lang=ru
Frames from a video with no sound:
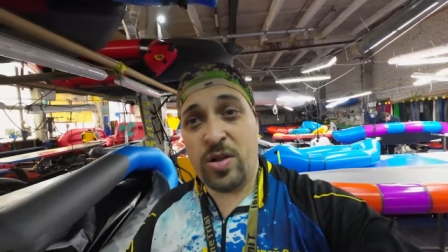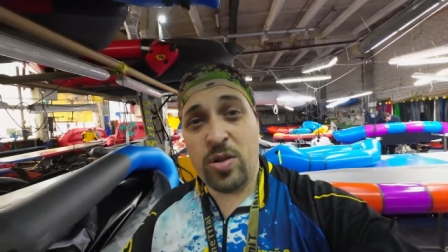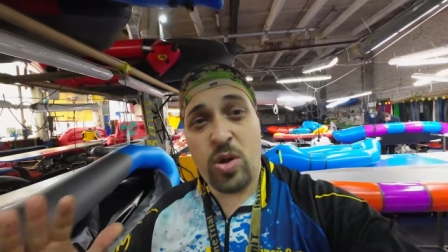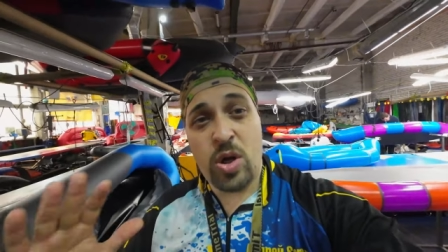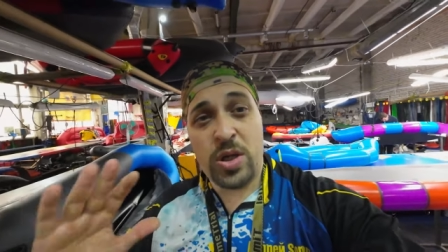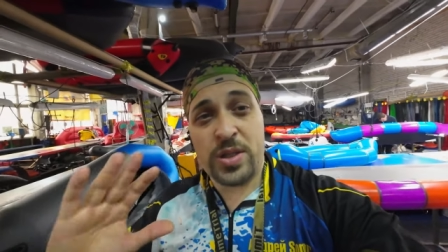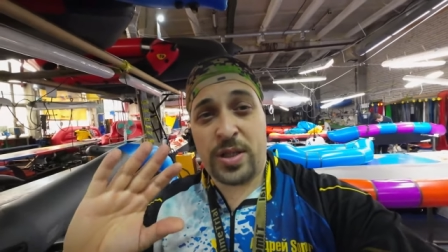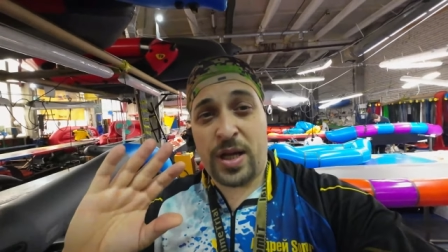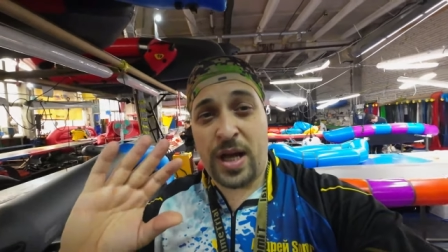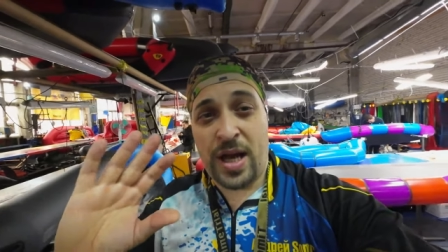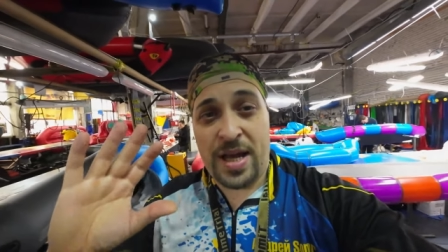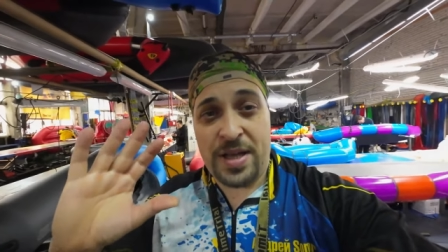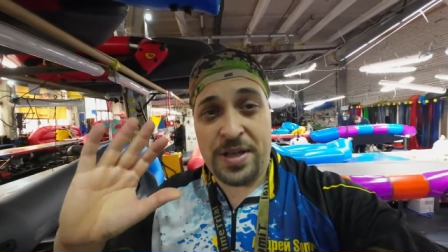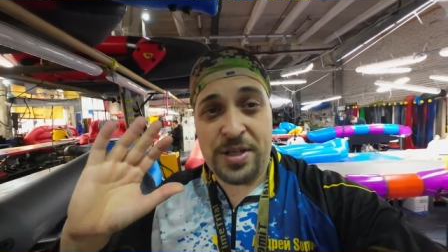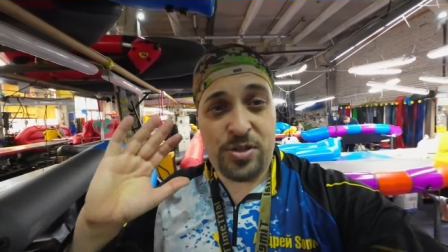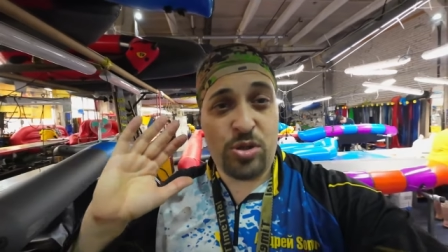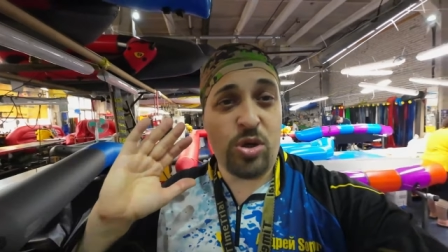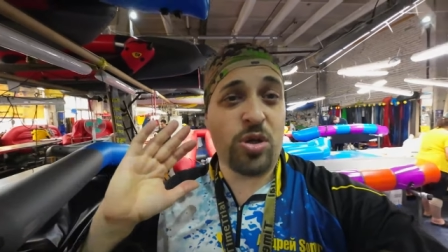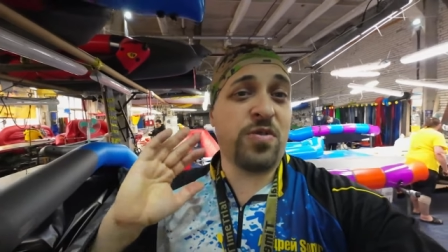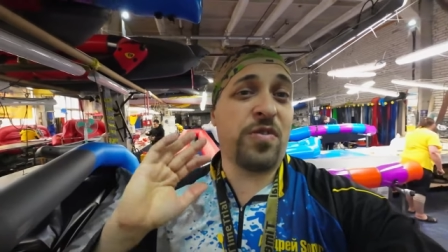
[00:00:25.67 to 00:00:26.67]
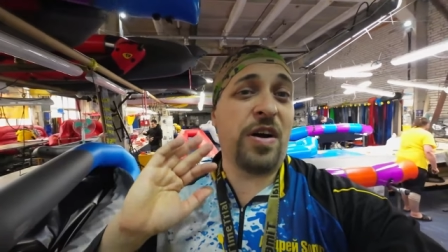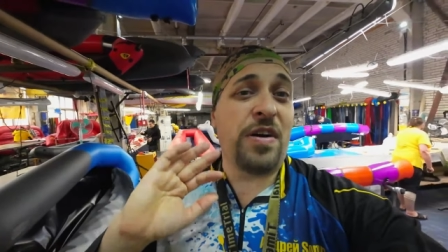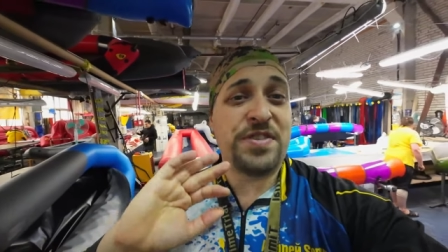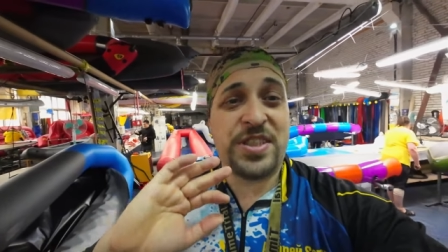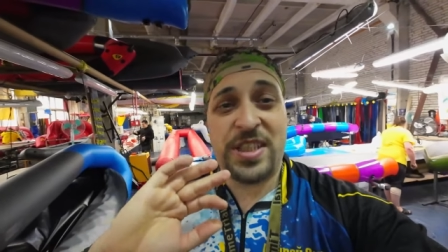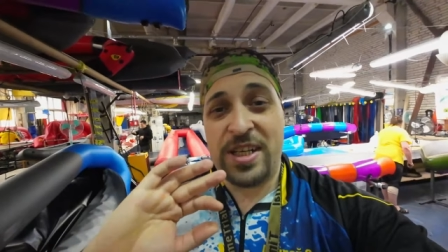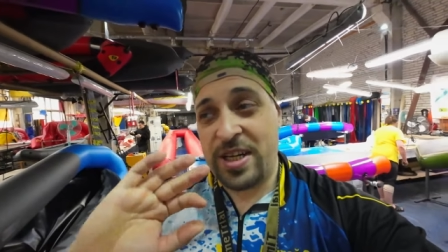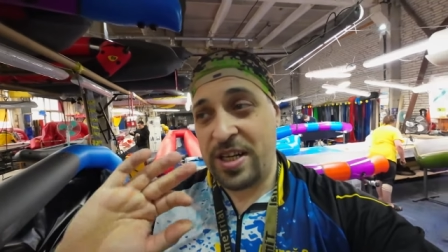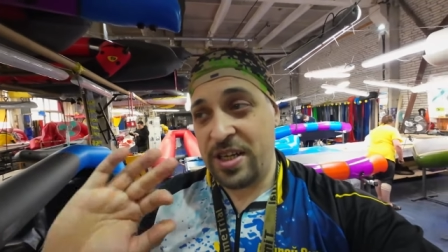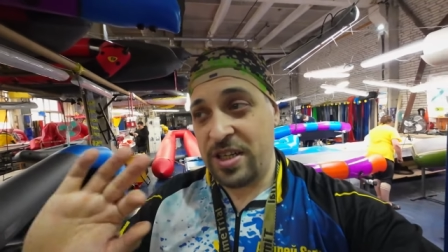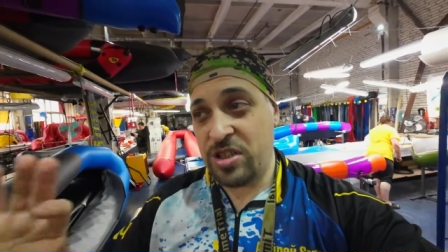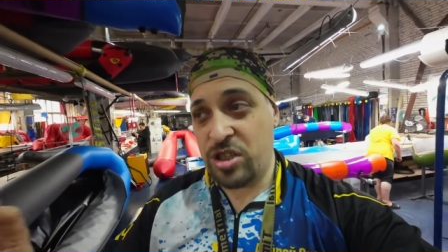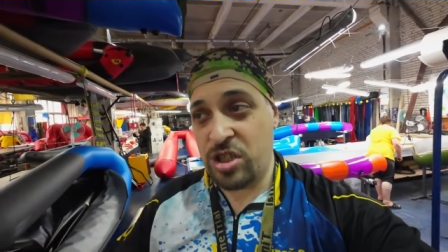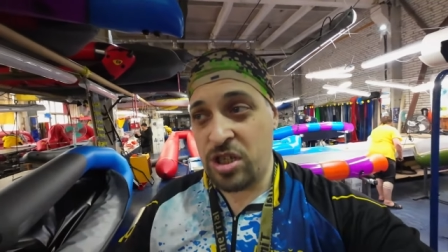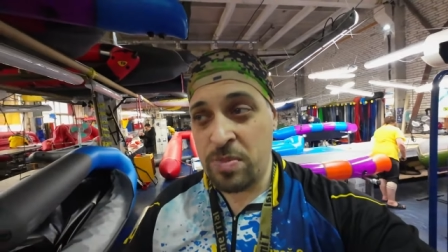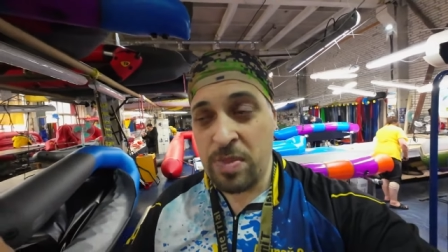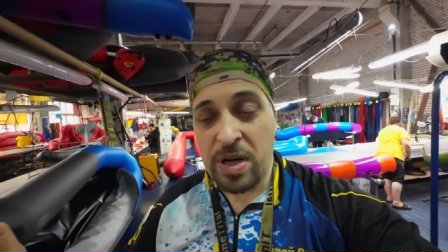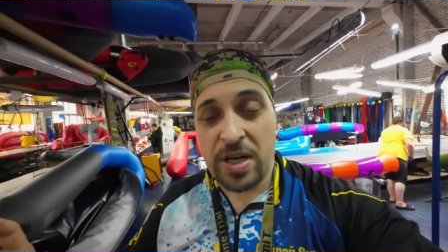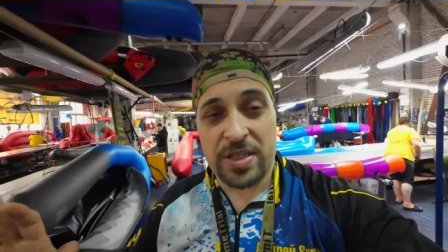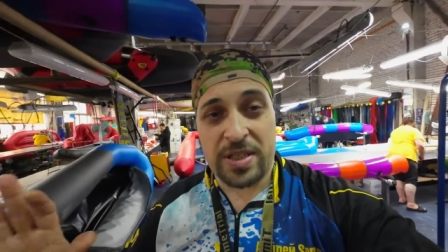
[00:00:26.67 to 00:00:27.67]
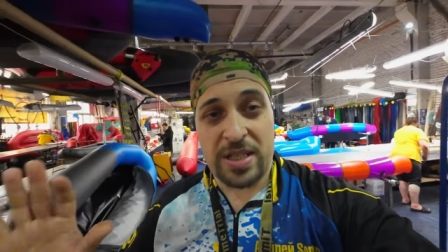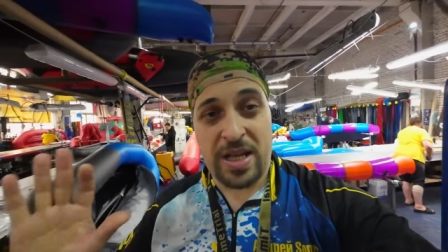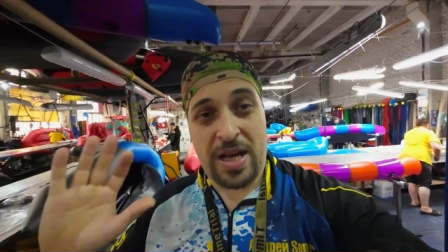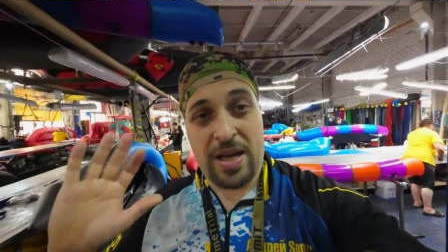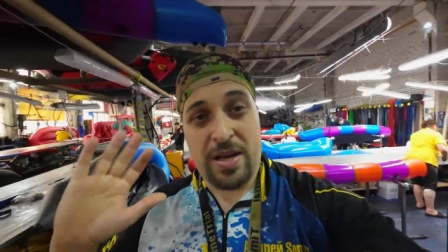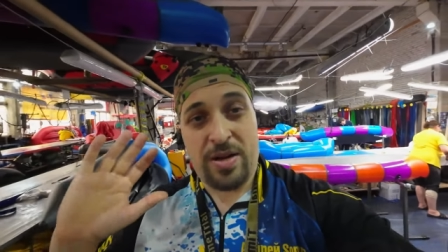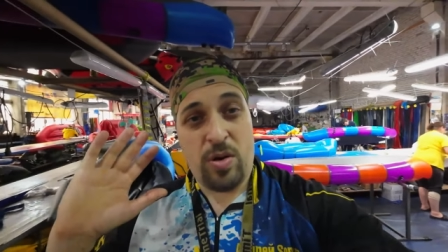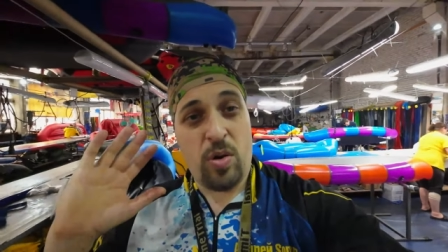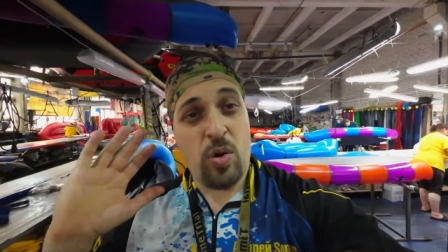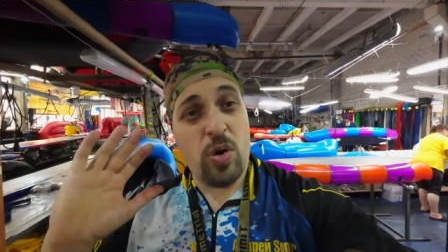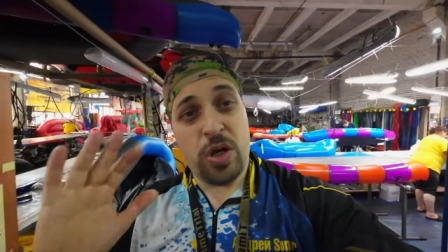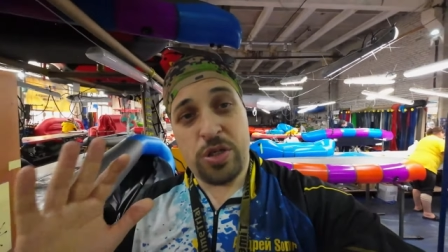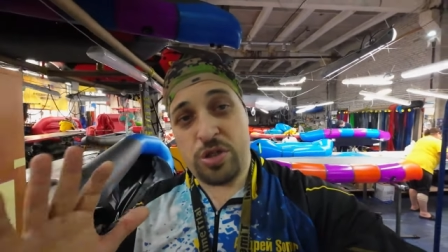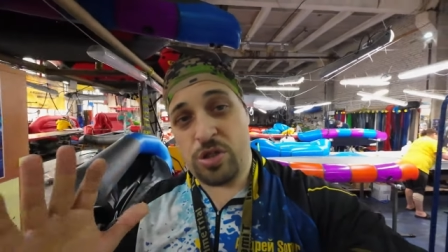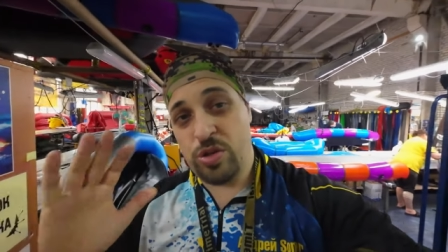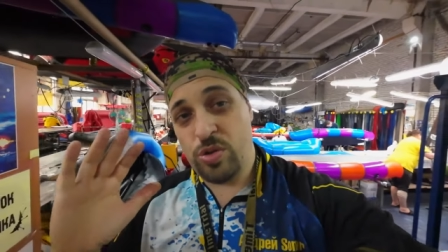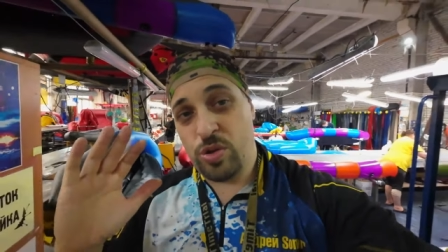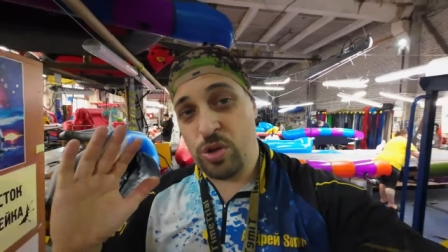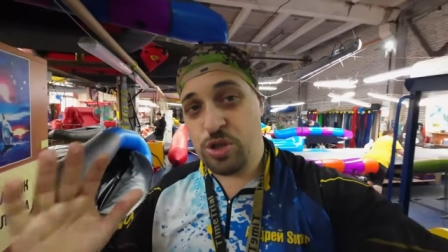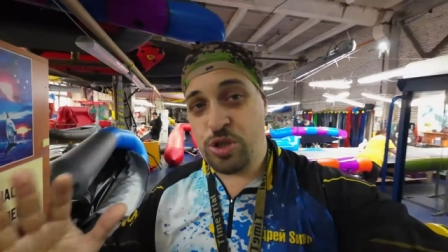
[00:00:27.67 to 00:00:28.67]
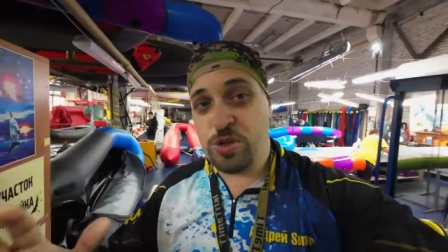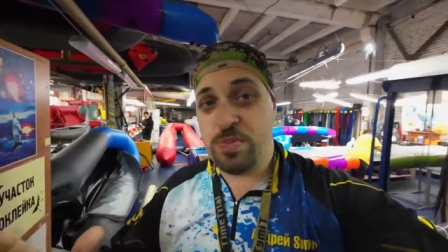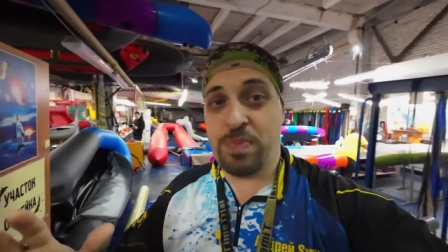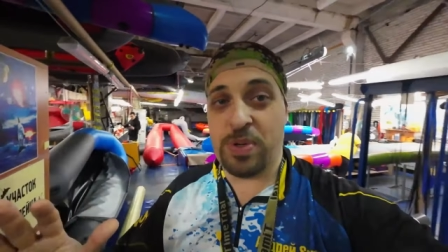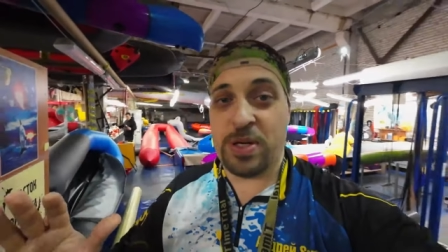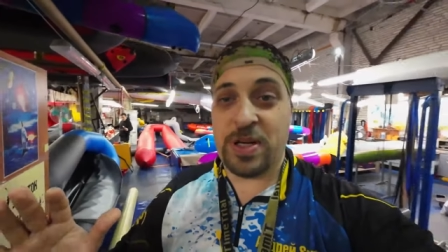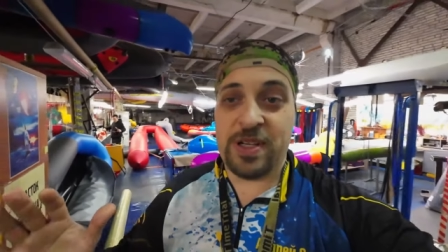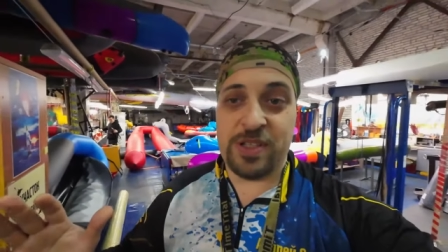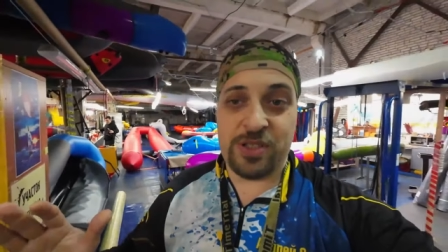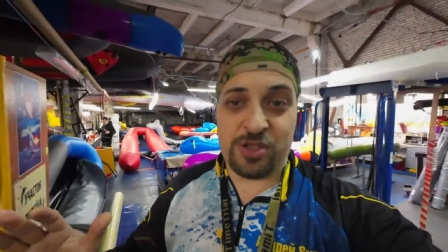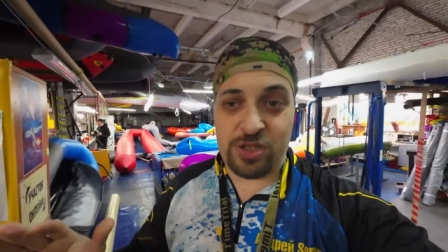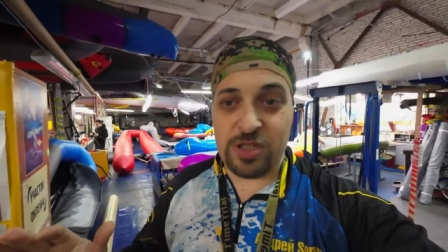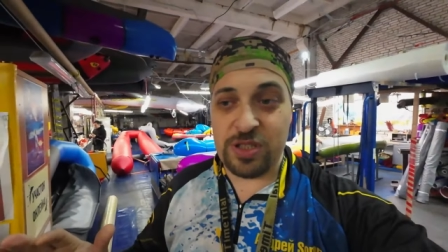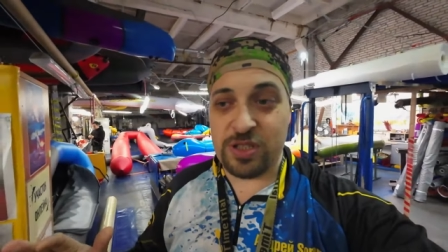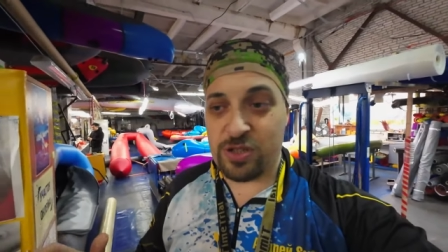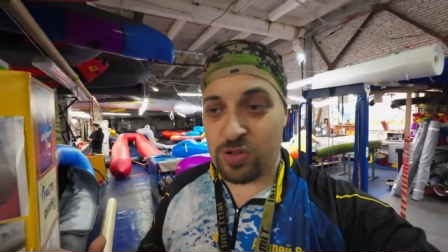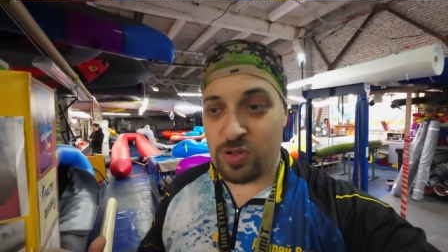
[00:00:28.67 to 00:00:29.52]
Лодка идет во всех режимах на очень-очень приличной